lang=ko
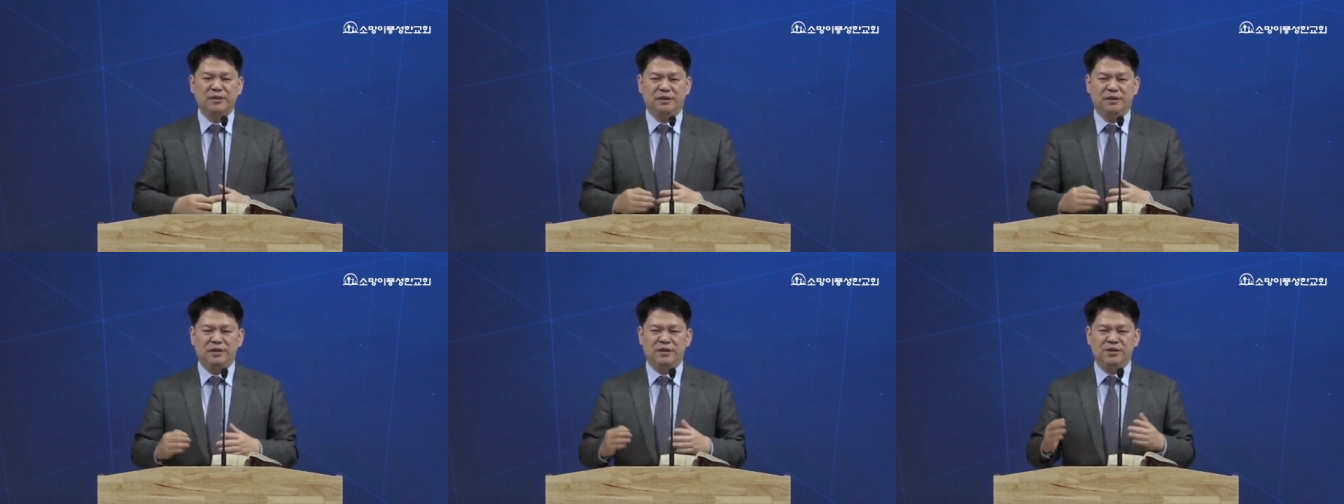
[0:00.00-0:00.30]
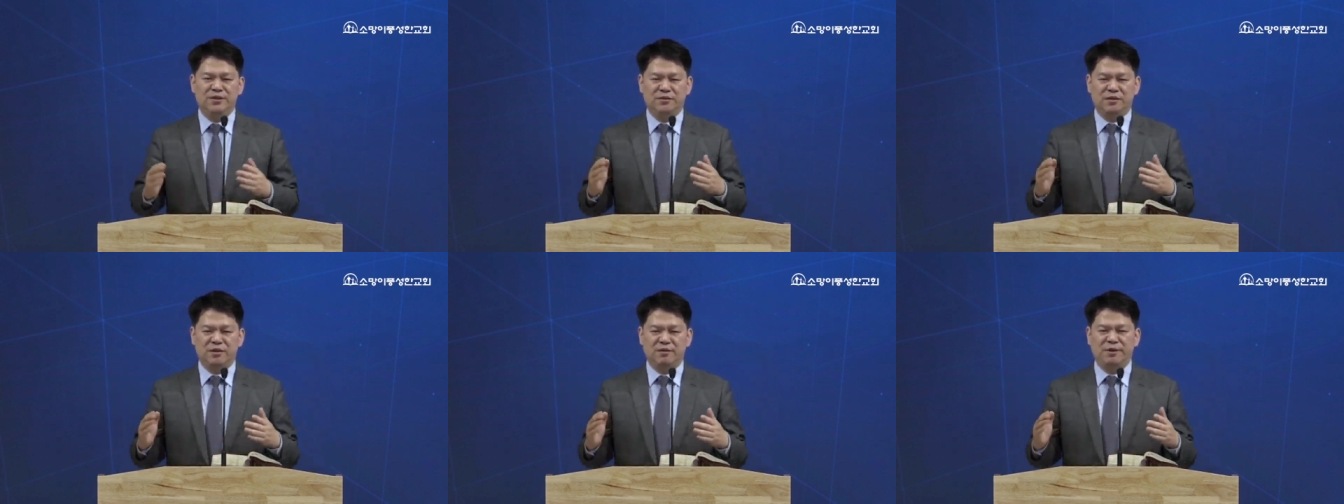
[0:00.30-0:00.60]

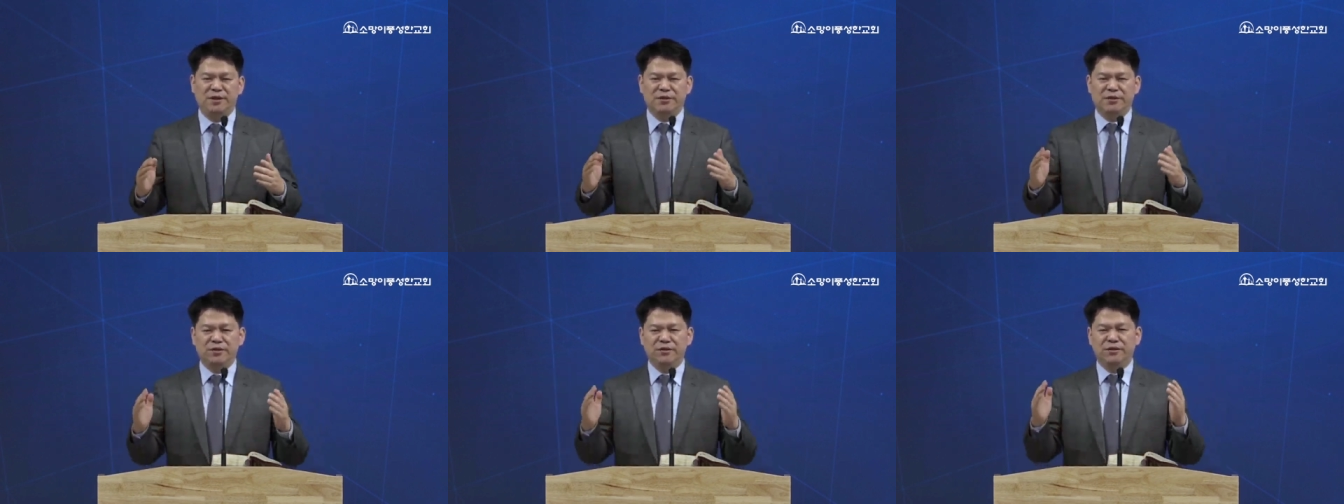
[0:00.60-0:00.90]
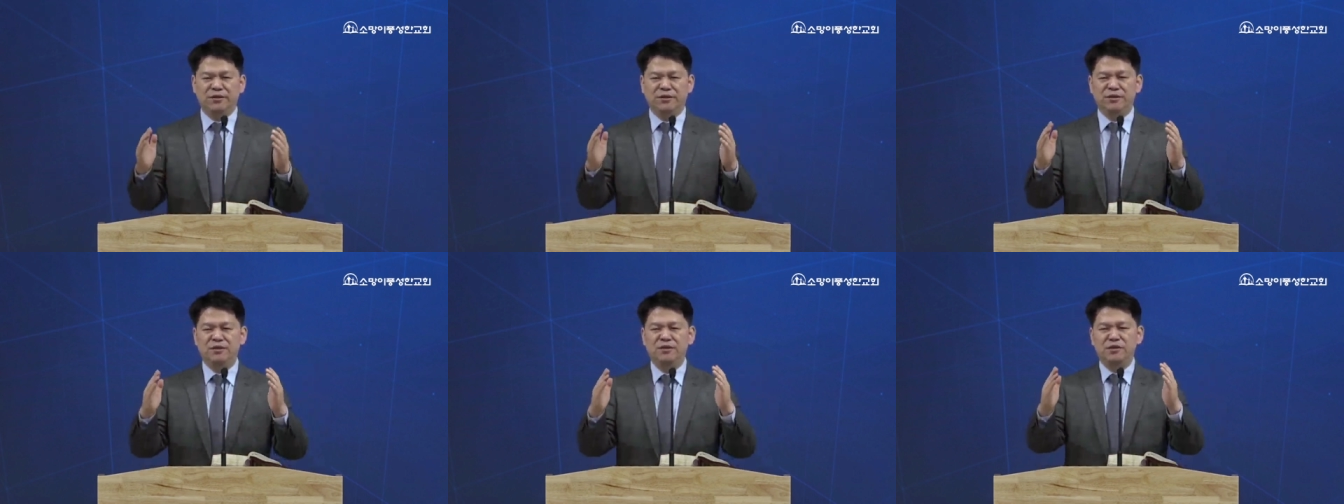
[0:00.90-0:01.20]
이스라엘
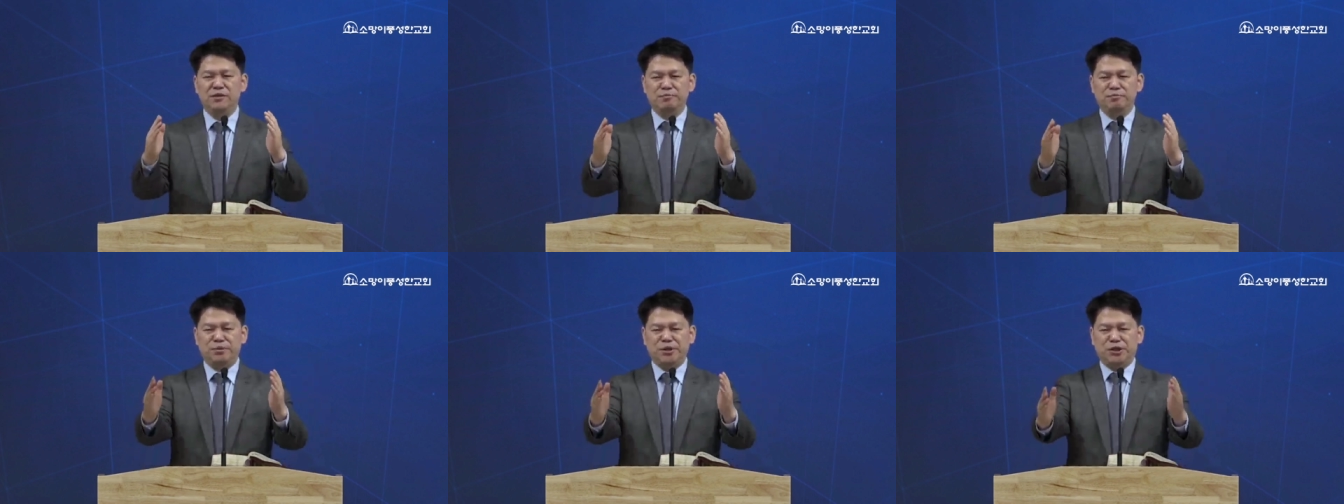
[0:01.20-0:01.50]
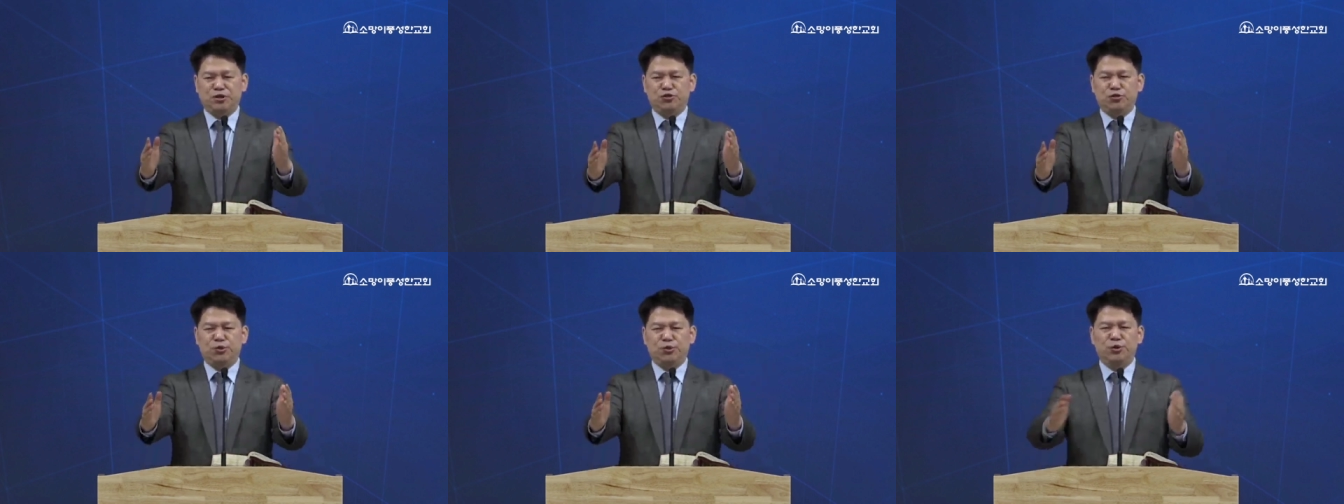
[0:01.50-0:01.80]
백성들을
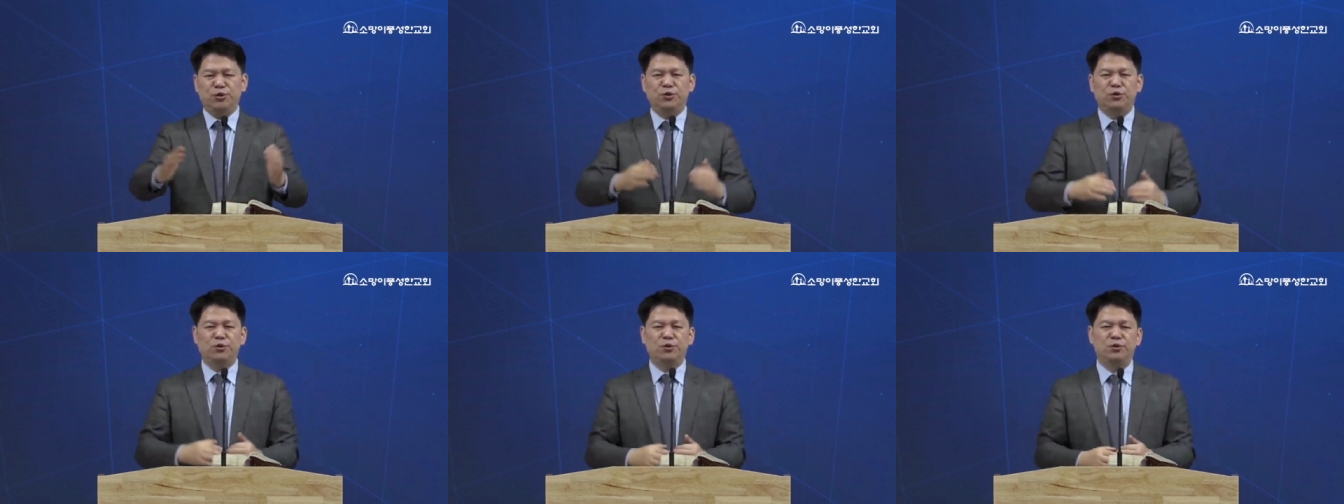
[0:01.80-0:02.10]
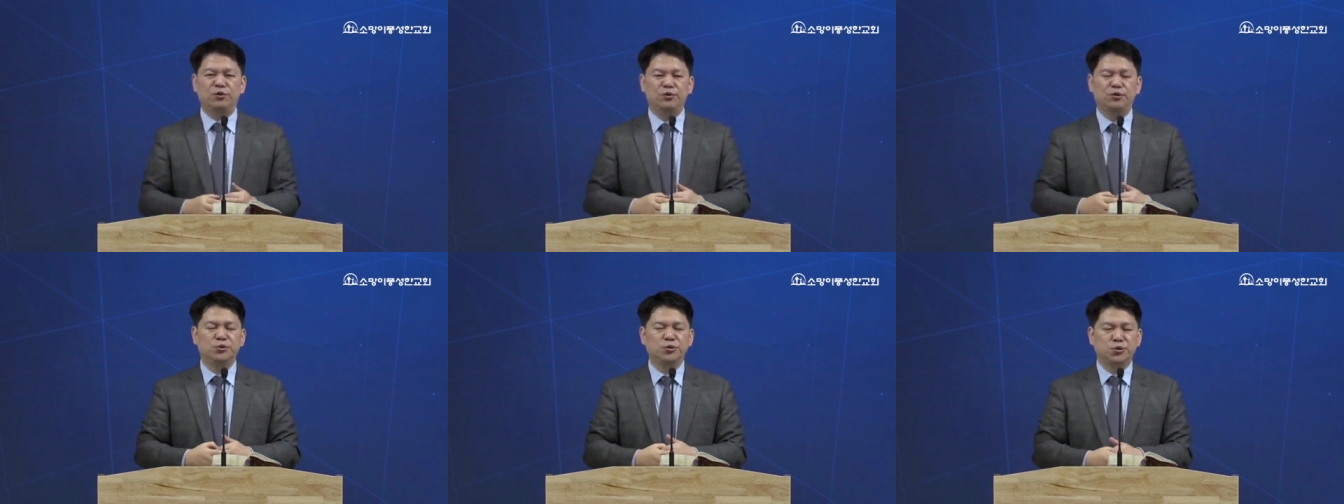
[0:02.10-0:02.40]
비추고 있고
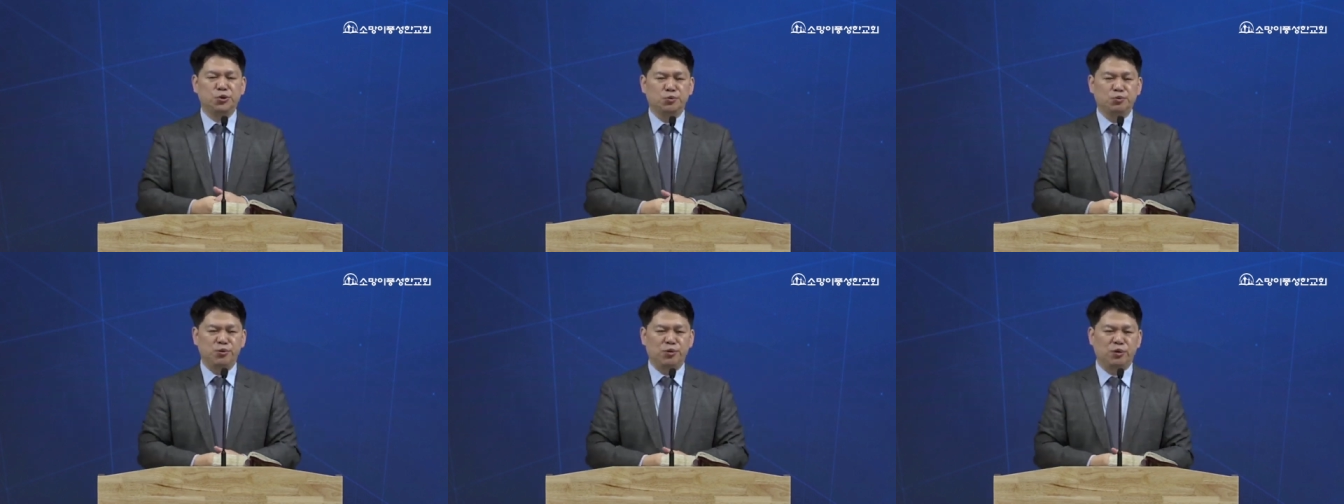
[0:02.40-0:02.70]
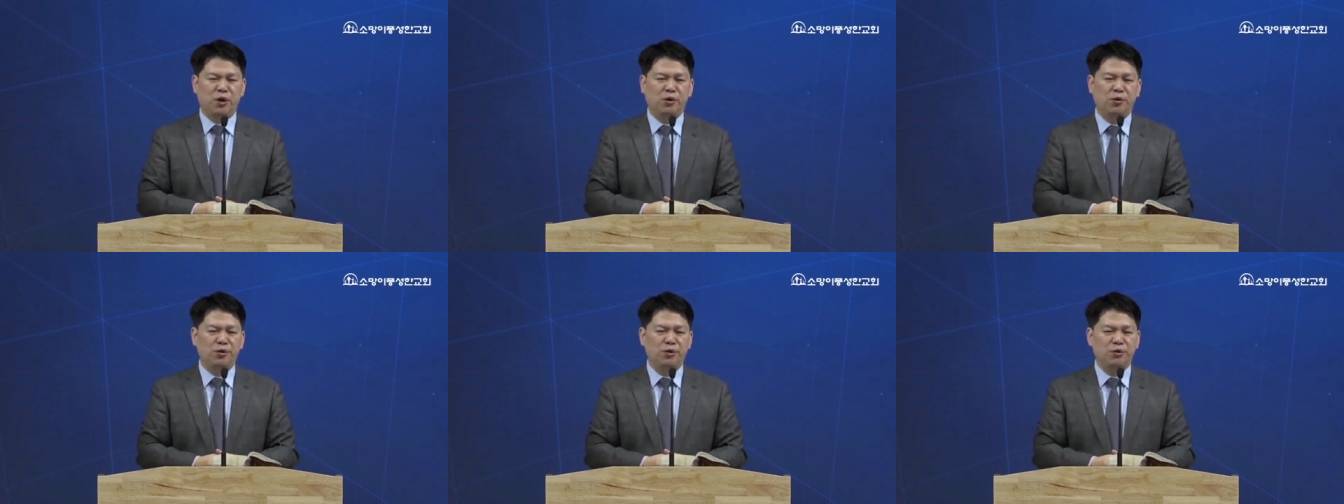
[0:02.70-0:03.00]

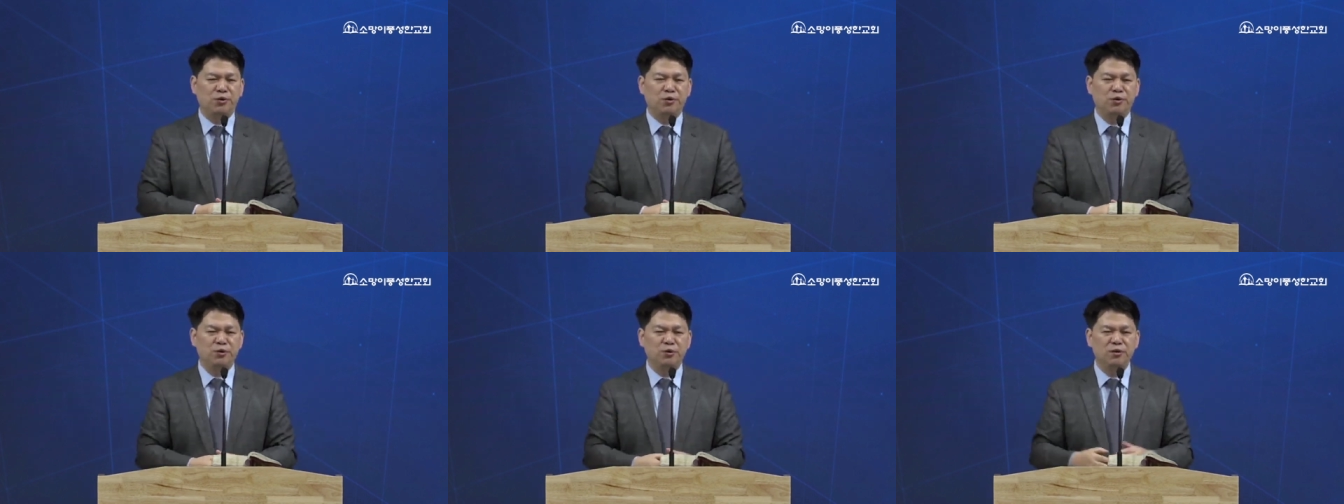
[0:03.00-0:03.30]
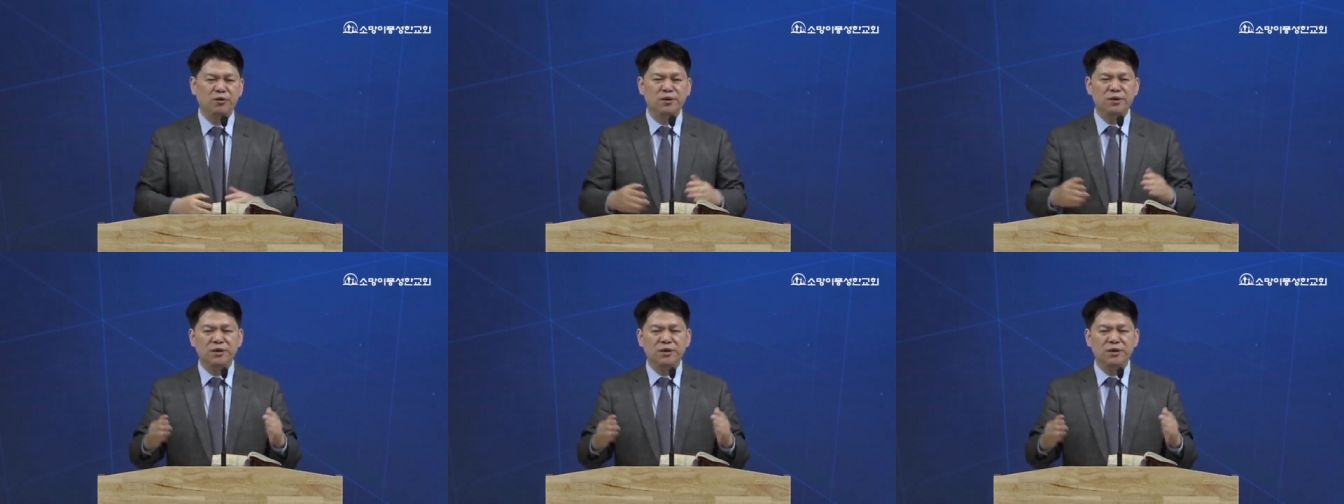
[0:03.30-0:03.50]
조명하고 있고